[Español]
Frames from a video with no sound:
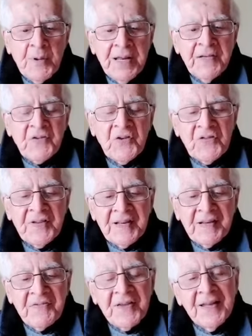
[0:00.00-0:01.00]
Por eso se
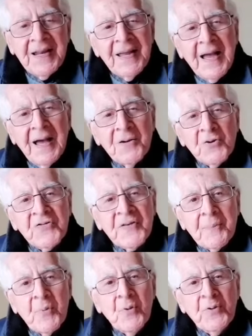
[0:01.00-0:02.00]
refiere a los
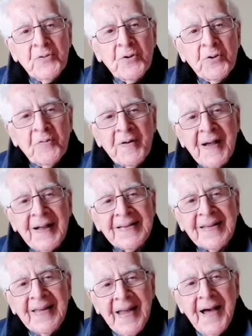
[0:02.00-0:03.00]
sepulcros
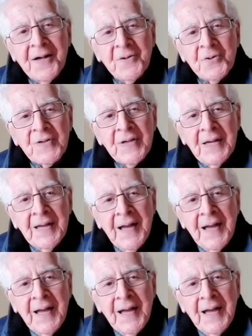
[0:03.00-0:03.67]
blanqueados.